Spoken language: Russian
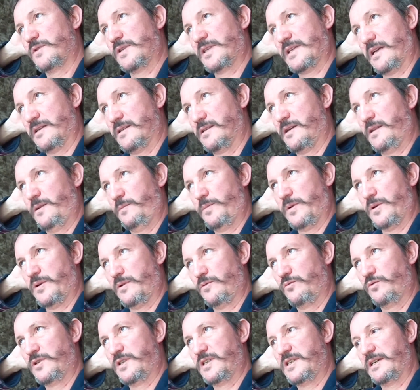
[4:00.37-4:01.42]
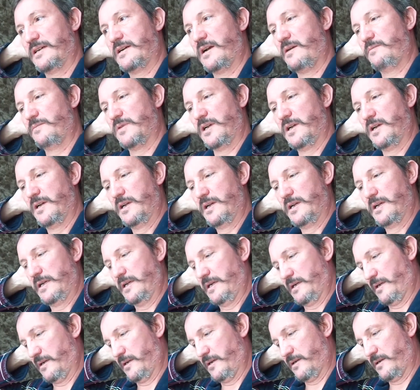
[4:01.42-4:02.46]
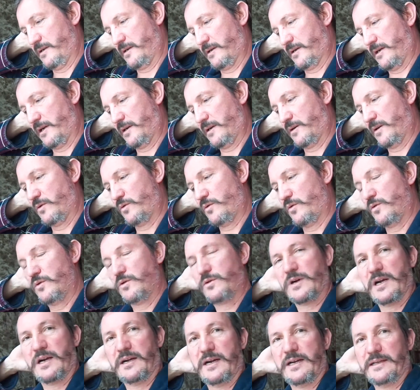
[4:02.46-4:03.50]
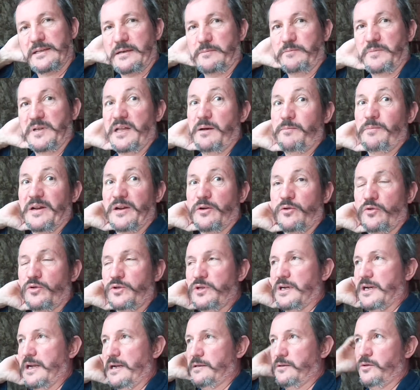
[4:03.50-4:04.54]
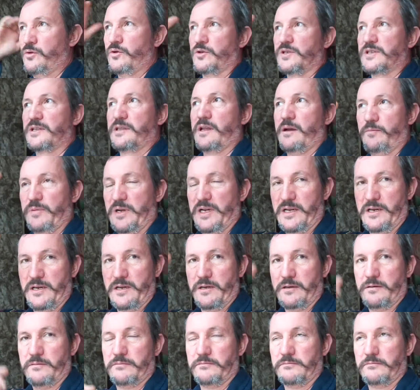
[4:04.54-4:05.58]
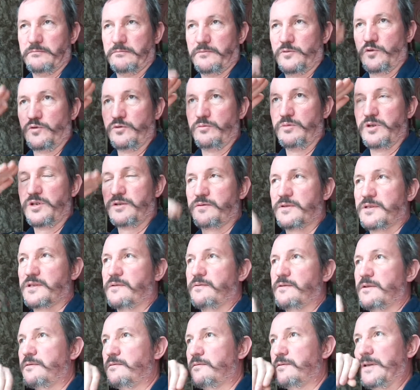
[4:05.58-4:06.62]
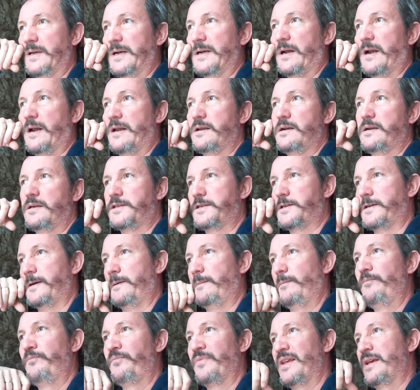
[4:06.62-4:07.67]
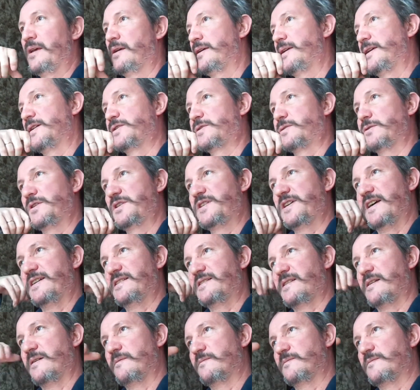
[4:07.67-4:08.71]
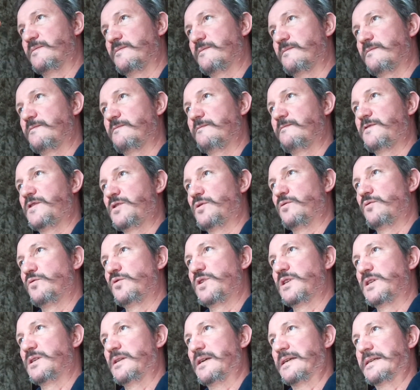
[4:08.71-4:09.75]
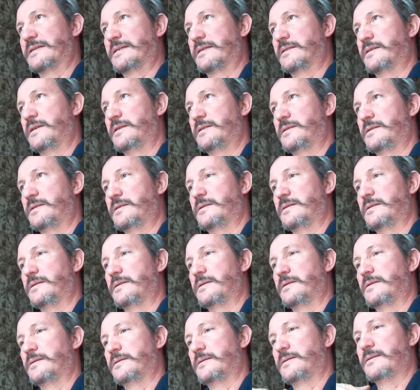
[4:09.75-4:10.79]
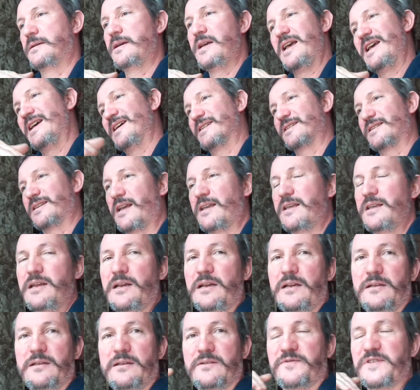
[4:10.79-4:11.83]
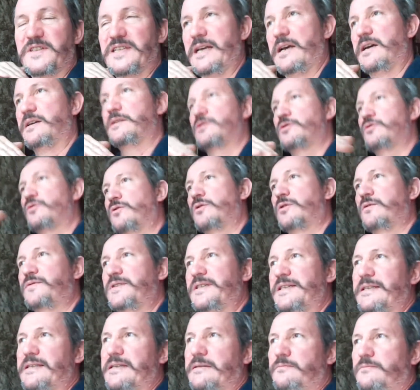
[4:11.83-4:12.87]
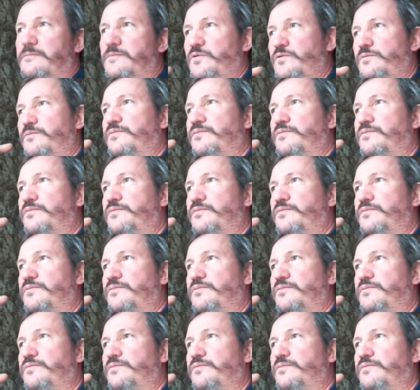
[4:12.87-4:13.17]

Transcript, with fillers: сказал про Устикамы, а, как, какая там была природа как, до затопления Куйбышевского водохранилища. И что сейчас там все уже, так сказать, э, заилено, все озера, все там,